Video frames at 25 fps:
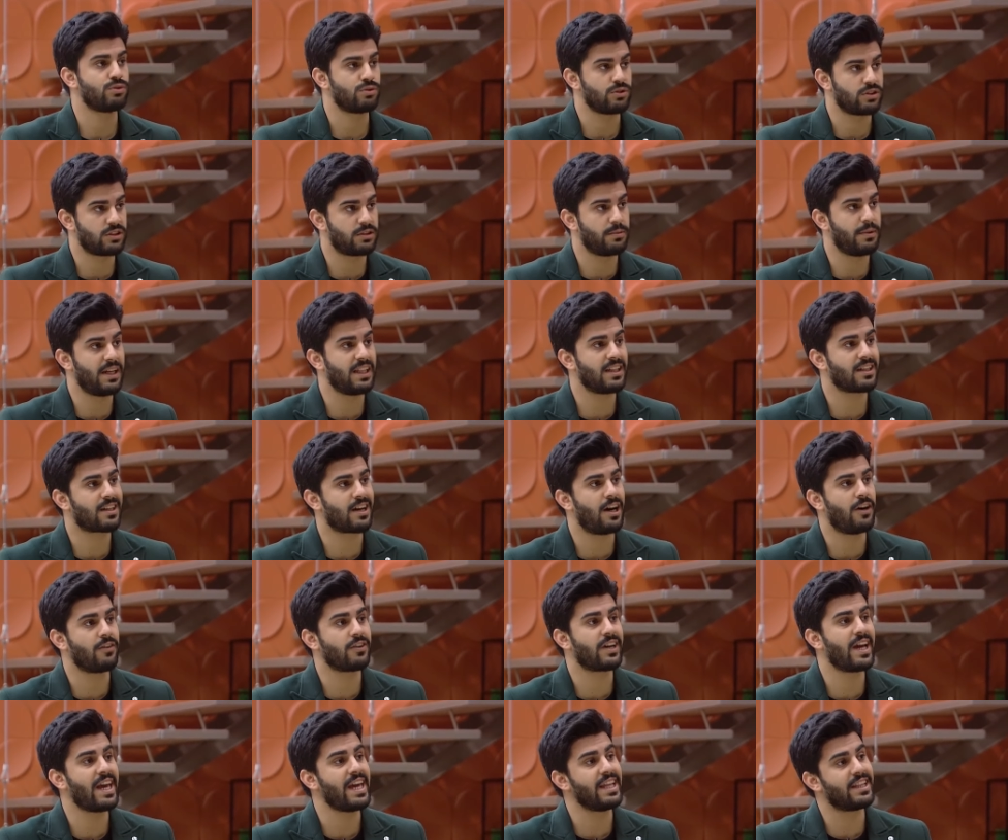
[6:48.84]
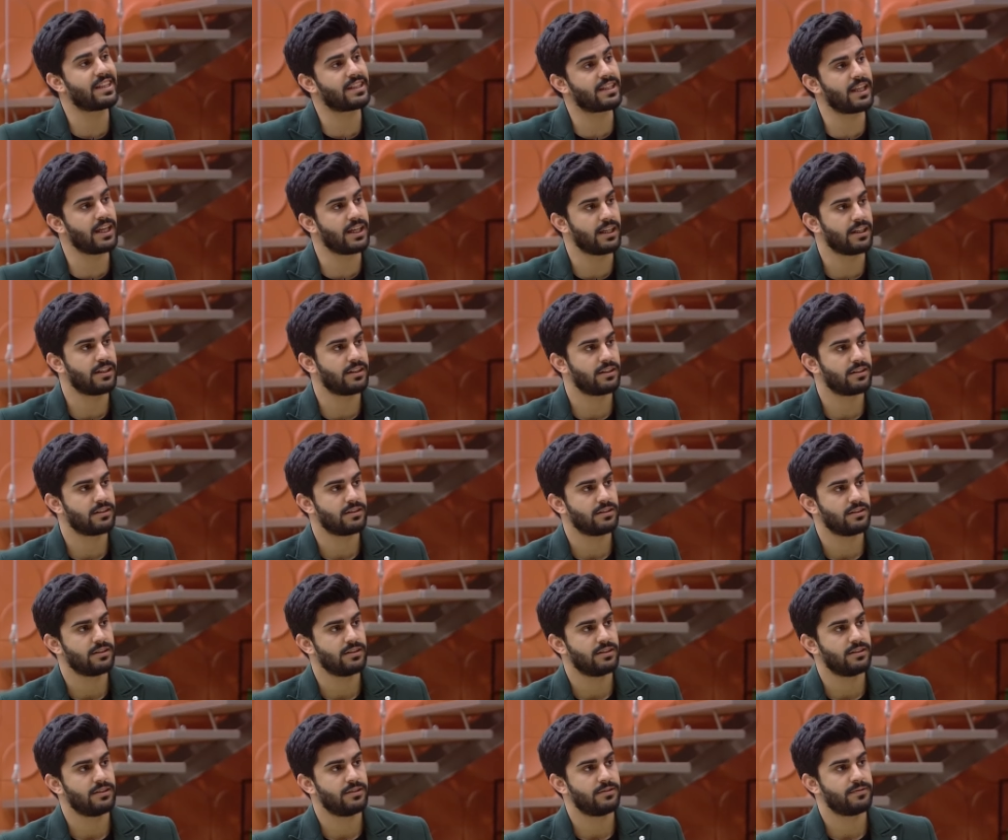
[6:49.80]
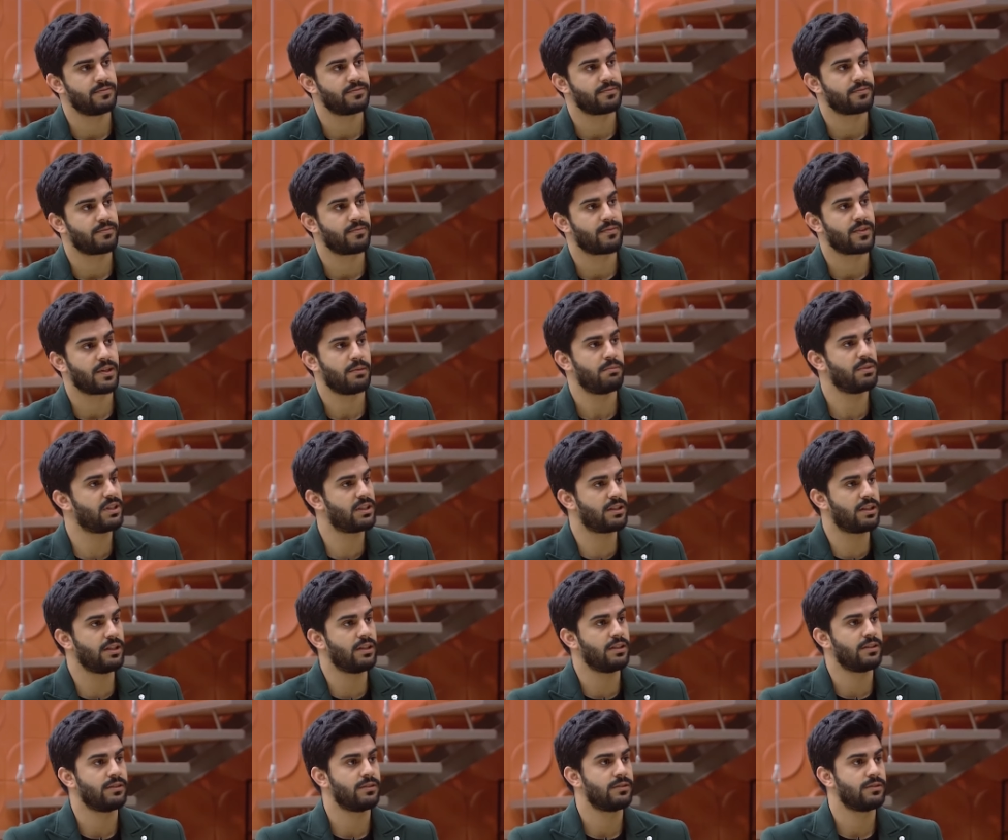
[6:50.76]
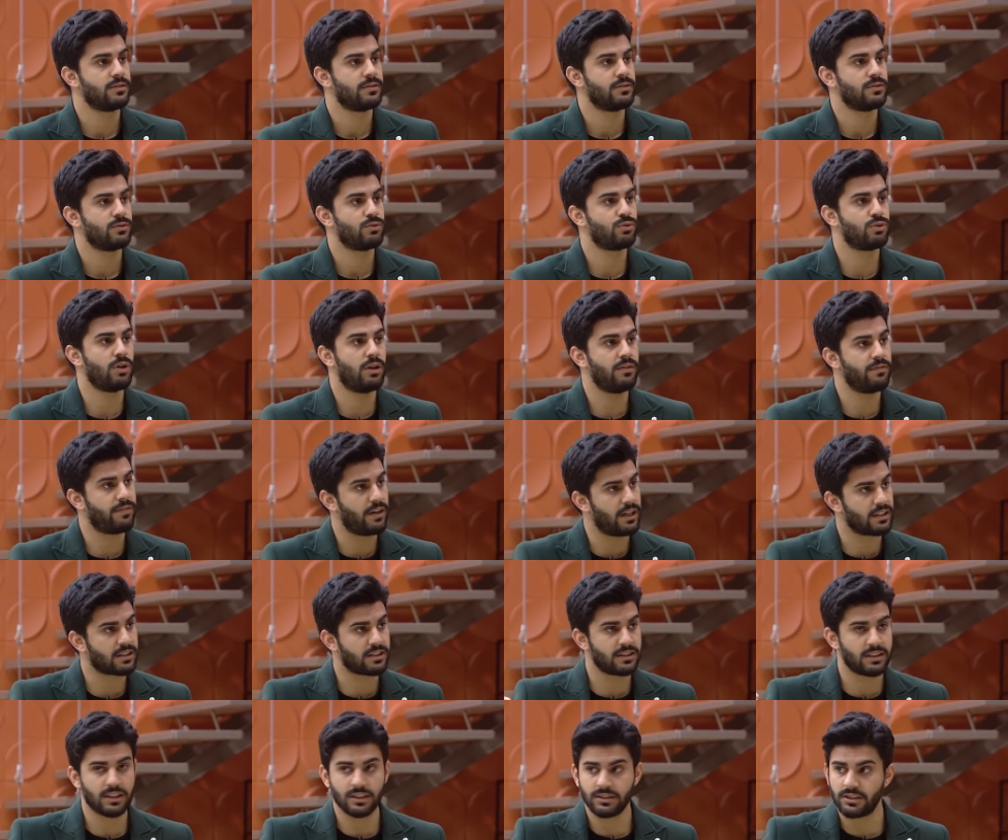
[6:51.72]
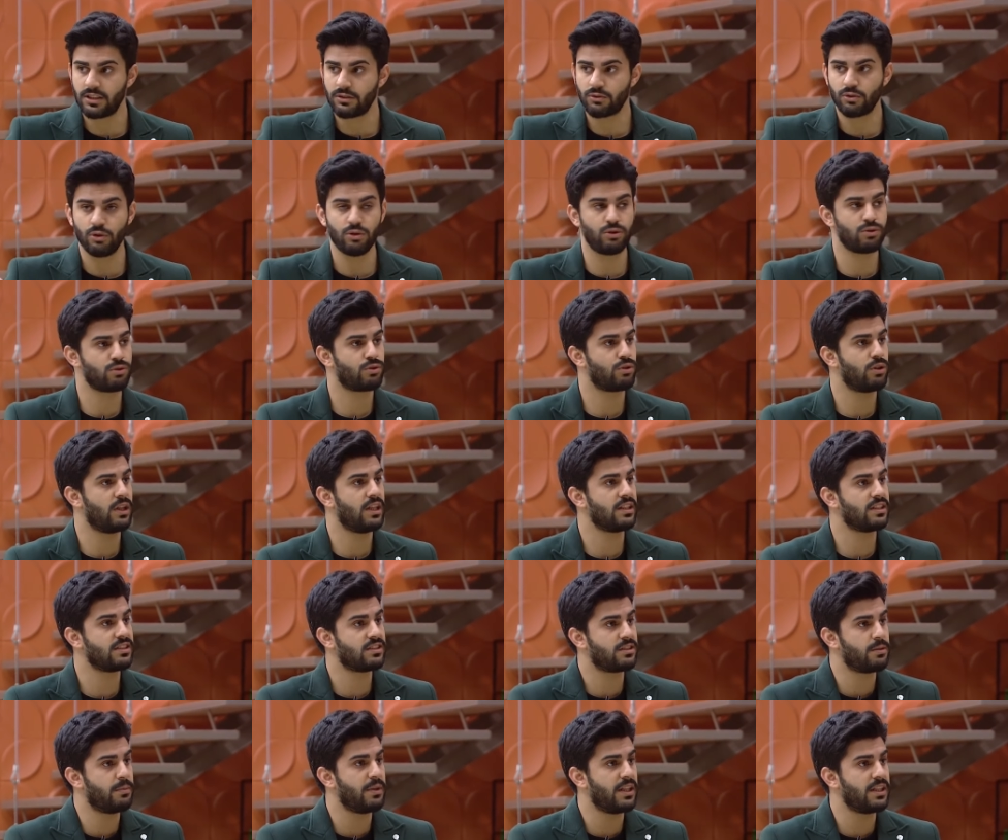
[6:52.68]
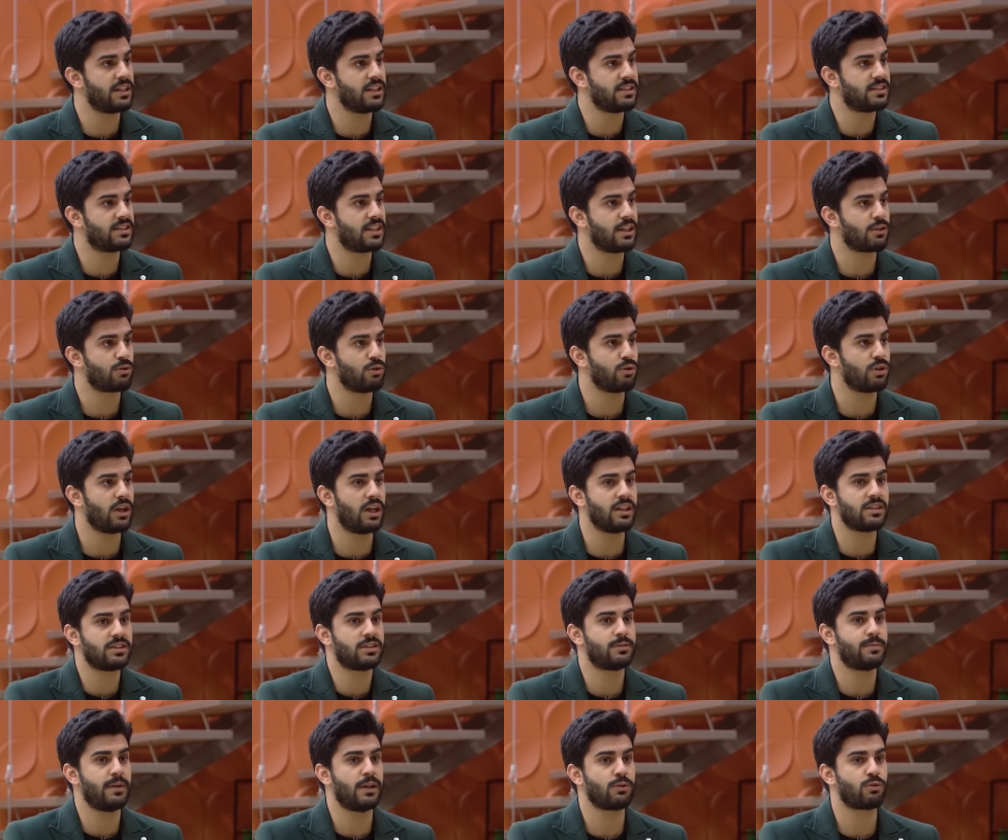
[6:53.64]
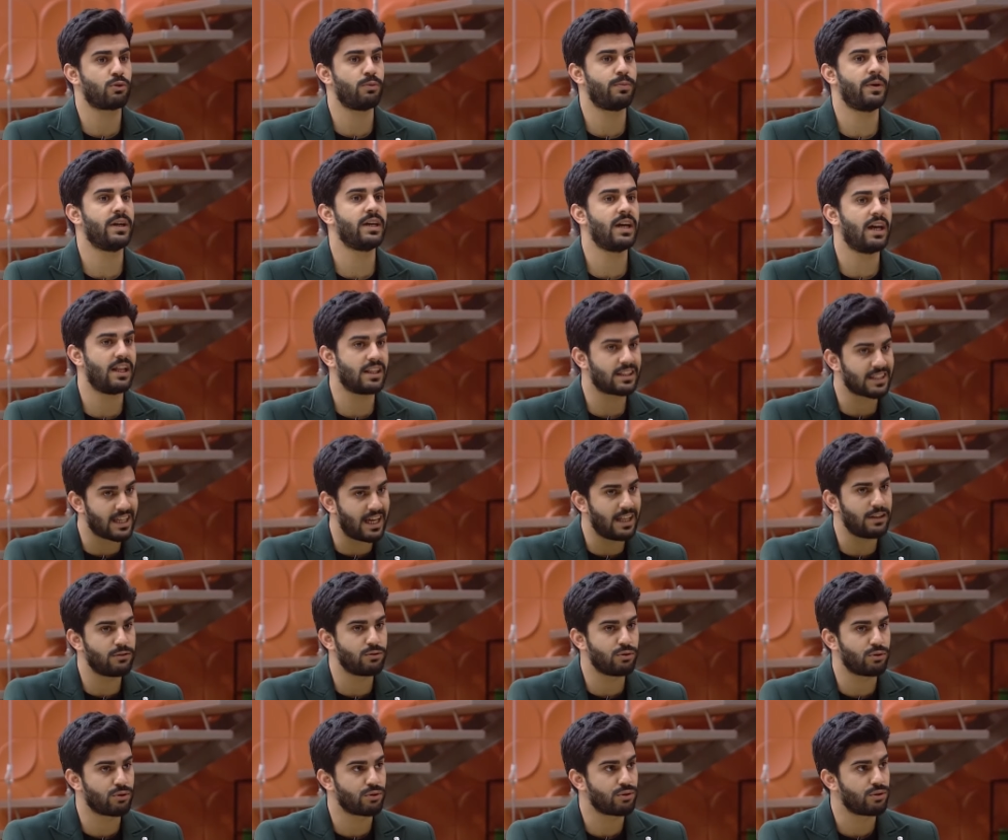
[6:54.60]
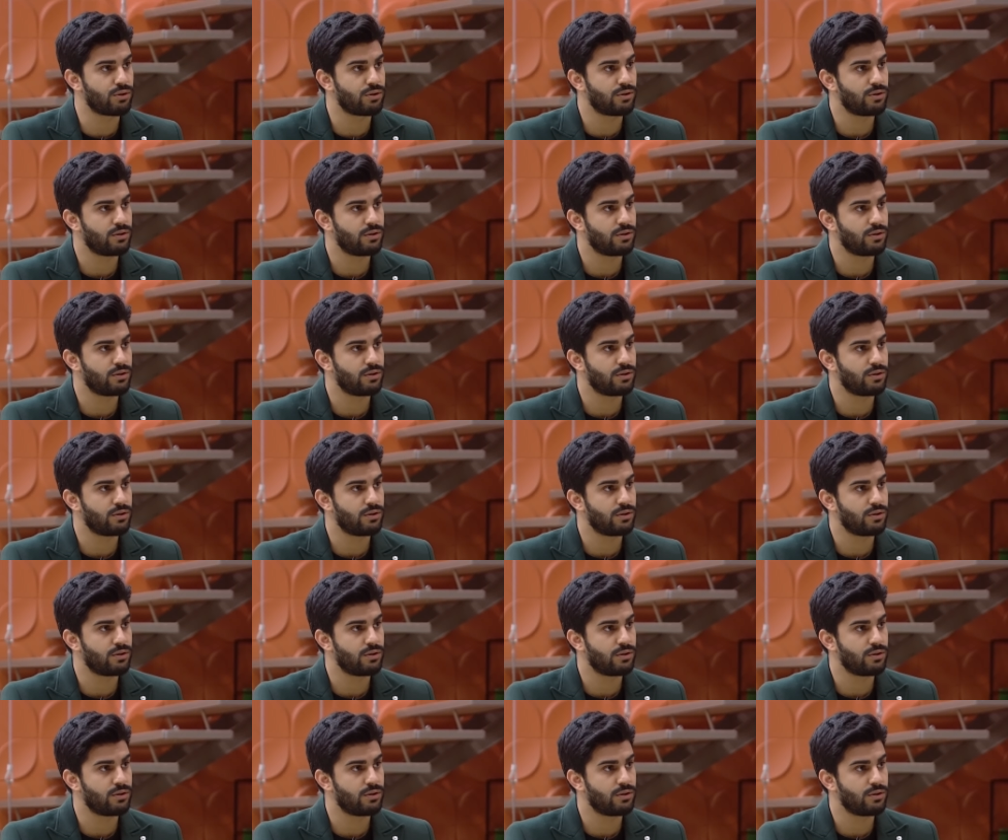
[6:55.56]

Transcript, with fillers: Sibel'le kavga etti. Bitti. Bitti. Şu an farkındaysan görüntülerde Sibel'i destekliyordu. Hadi Sibel kupayı al gel diyordu.